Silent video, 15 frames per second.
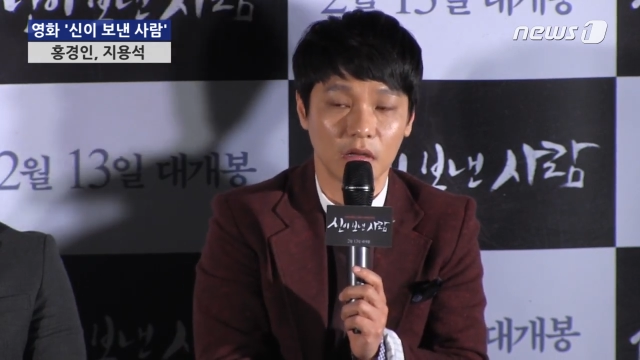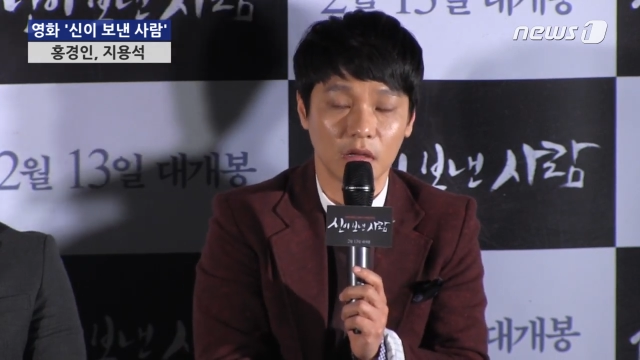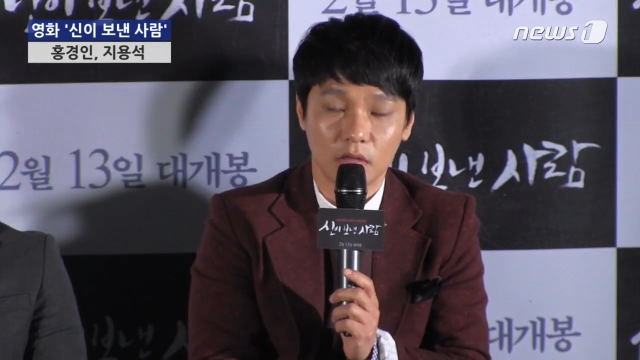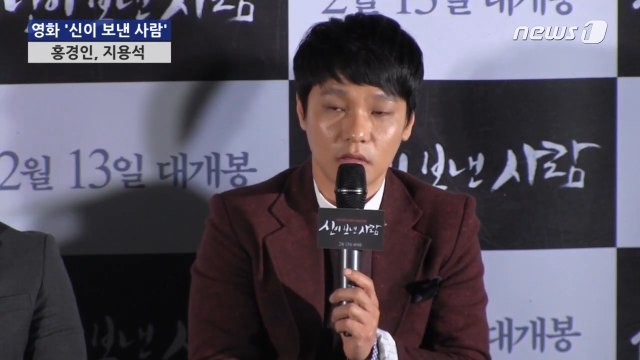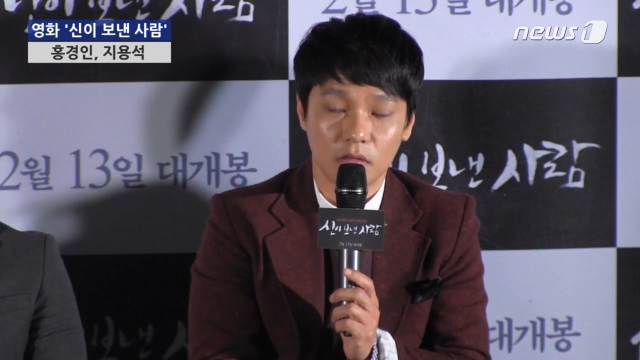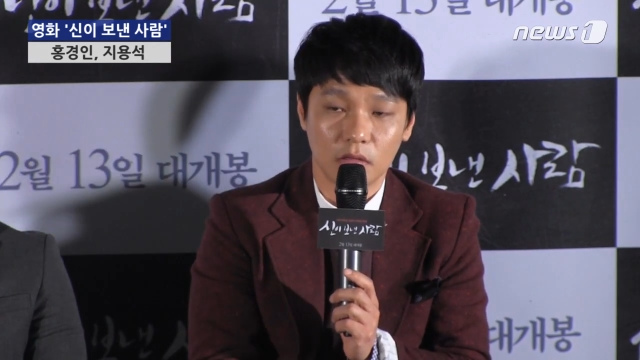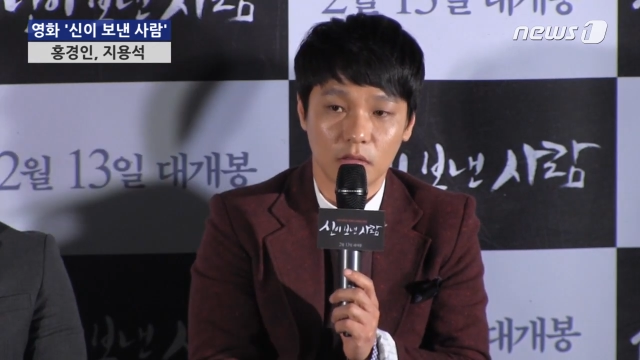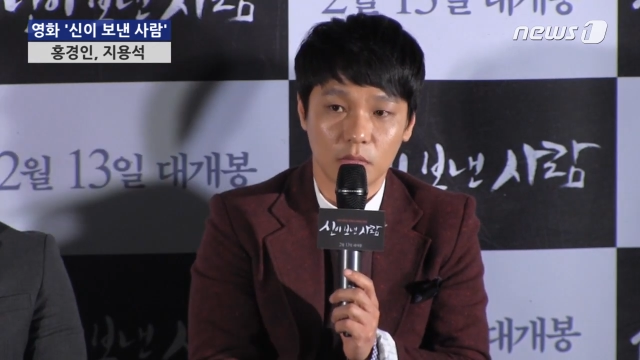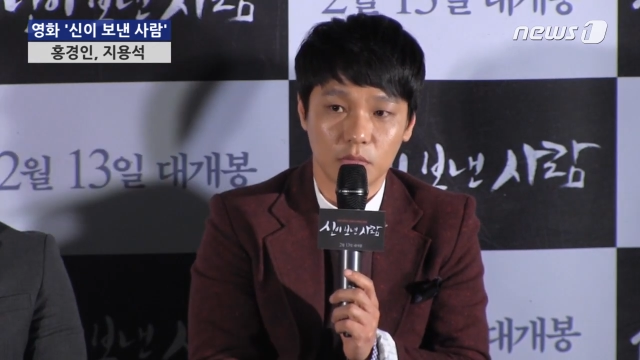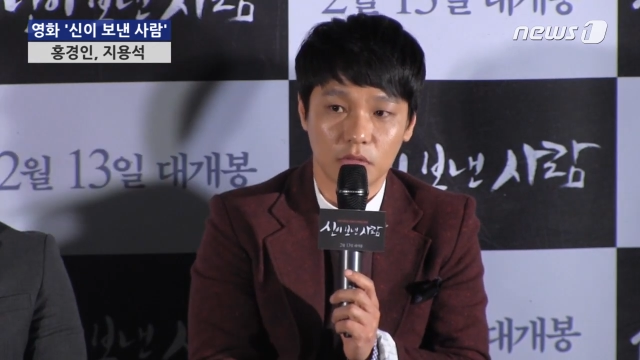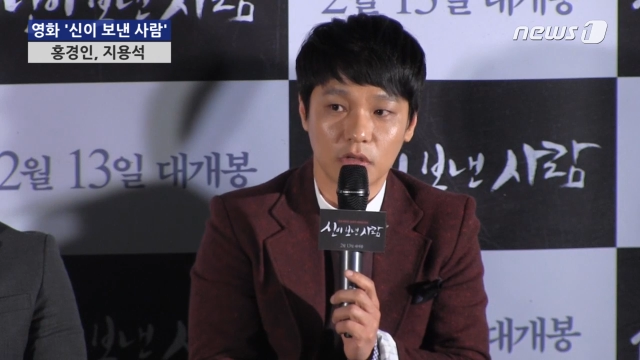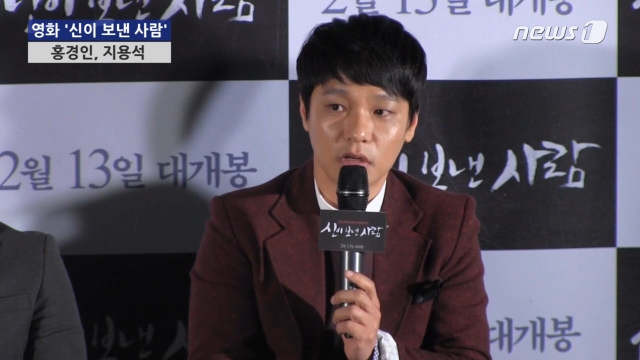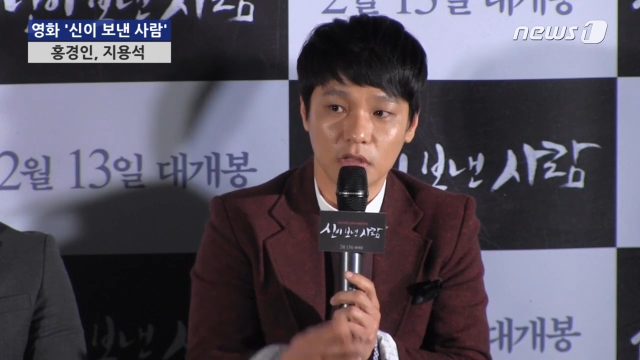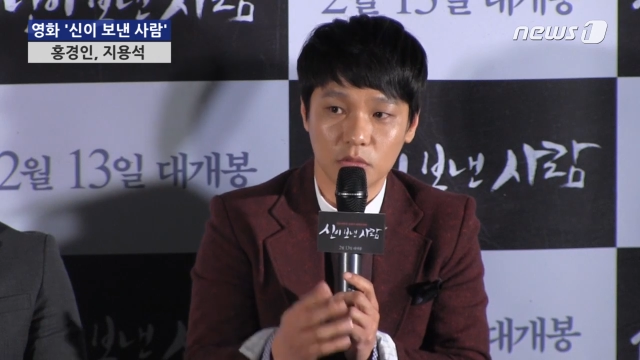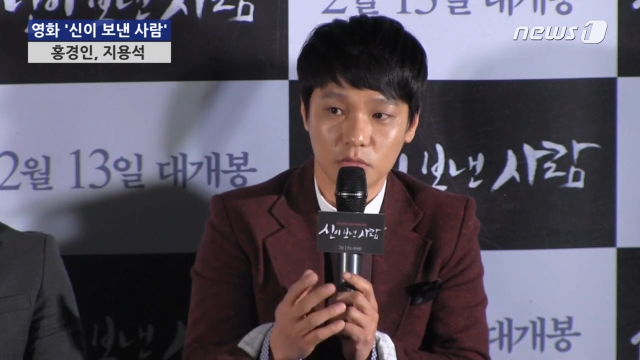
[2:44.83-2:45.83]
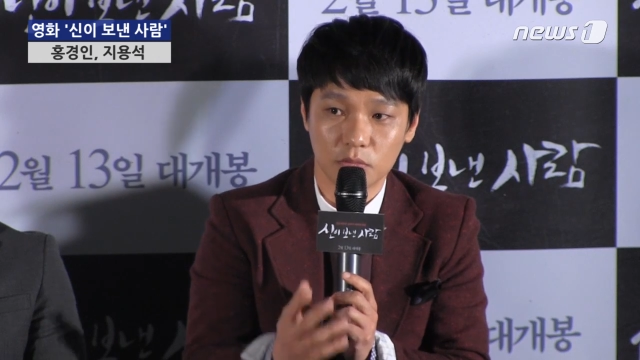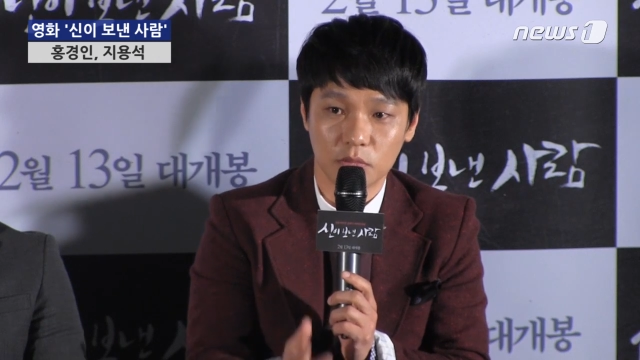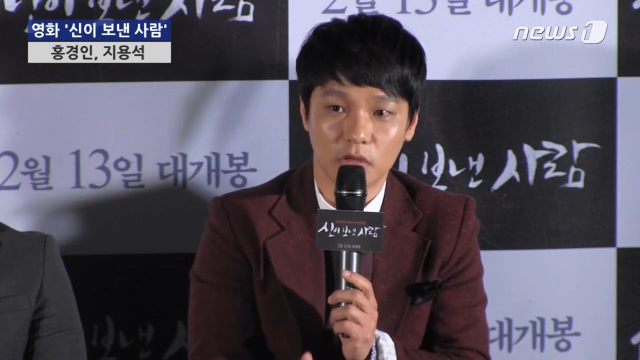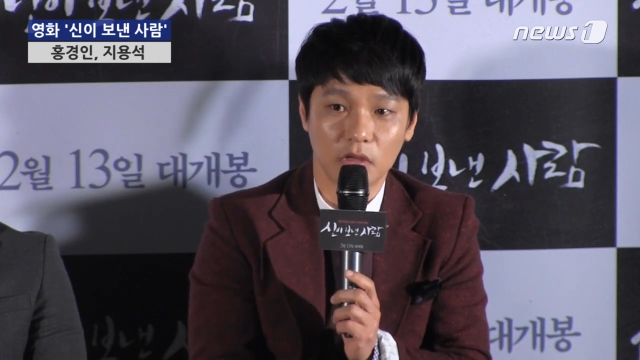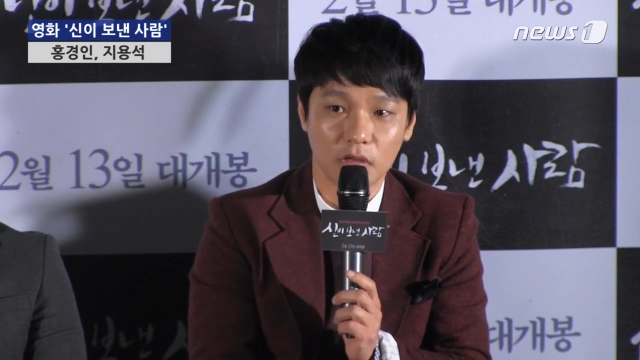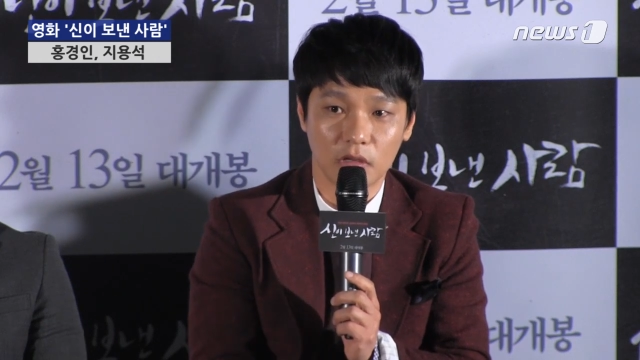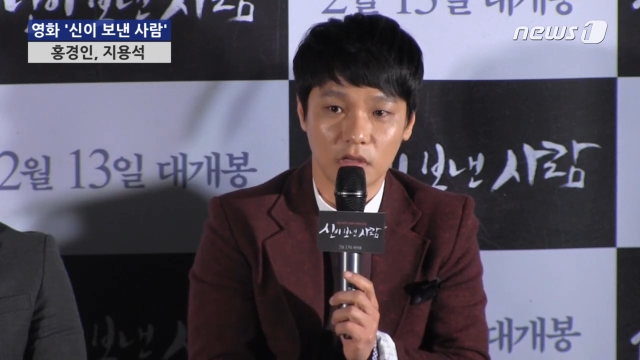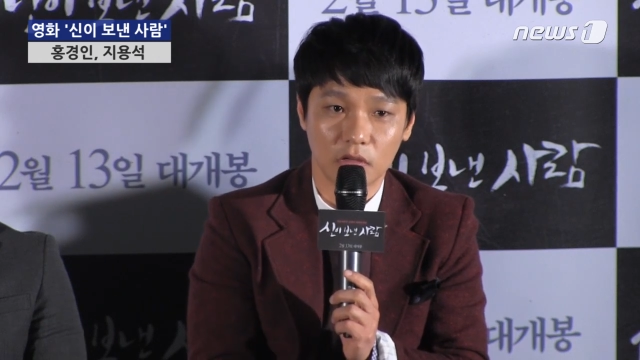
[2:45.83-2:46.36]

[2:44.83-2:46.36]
어, 북한에도 분명히